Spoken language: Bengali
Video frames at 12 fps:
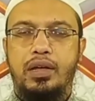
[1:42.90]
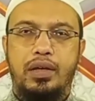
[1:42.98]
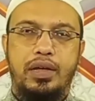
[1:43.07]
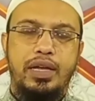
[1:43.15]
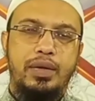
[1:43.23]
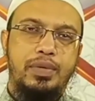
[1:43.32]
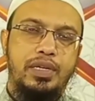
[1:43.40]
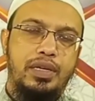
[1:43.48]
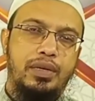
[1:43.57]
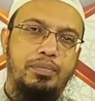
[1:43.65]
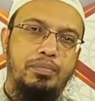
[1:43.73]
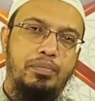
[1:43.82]
এই যে
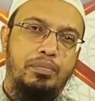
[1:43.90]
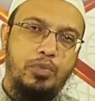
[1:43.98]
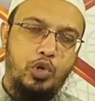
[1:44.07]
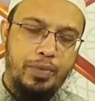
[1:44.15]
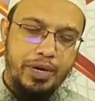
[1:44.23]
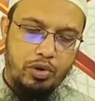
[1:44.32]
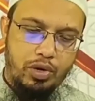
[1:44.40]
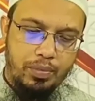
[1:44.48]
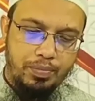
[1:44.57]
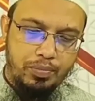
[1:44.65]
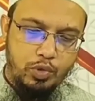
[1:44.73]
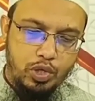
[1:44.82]
ক্ষমা করার
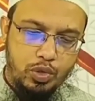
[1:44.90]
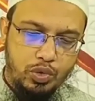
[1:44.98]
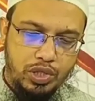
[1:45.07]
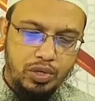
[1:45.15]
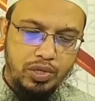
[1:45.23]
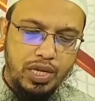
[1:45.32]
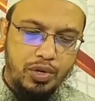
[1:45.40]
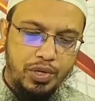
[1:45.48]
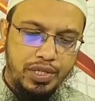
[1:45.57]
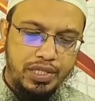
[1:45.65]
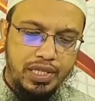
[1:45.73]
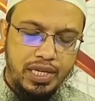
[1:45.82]
জন্য উৎসাহ দেওয়া
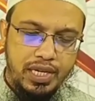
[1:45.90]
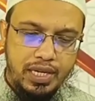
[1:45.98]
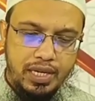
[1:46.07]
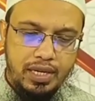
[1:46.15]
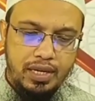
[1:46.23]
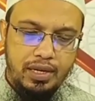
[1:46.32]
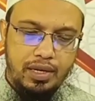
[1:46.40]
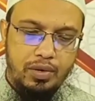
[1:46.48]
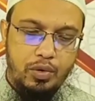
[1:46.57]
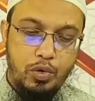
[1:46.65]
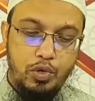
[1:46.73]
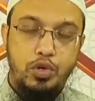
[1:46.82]
হয়েছে
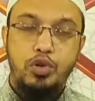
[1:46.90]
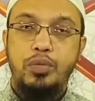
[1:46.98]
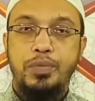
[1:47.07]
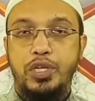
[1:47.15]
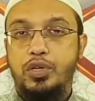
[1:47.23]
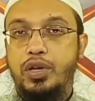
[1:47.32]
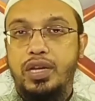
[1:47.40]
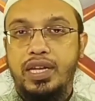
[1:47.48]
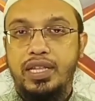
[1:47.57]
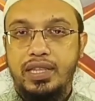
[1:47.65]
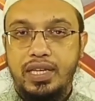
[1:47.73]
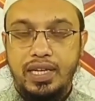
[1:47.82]
অন্যান্য বিষয়ের
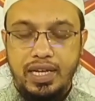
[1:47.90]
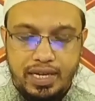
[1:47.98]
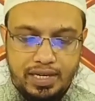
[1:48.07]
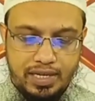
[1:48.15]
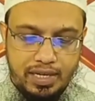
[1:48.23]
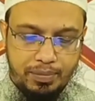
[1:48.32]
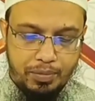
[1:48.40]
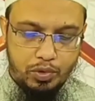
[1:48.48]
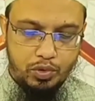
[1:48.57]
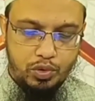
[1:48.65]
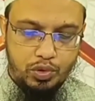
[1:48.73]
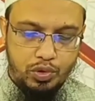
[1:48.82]
ক্ষেত্রে এটি
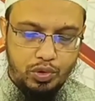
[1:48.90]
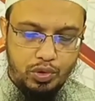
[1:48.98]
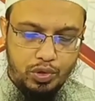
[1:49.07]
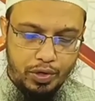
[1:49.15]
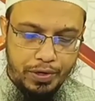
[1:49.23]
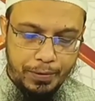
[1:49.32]
প্রযোজ্য নয়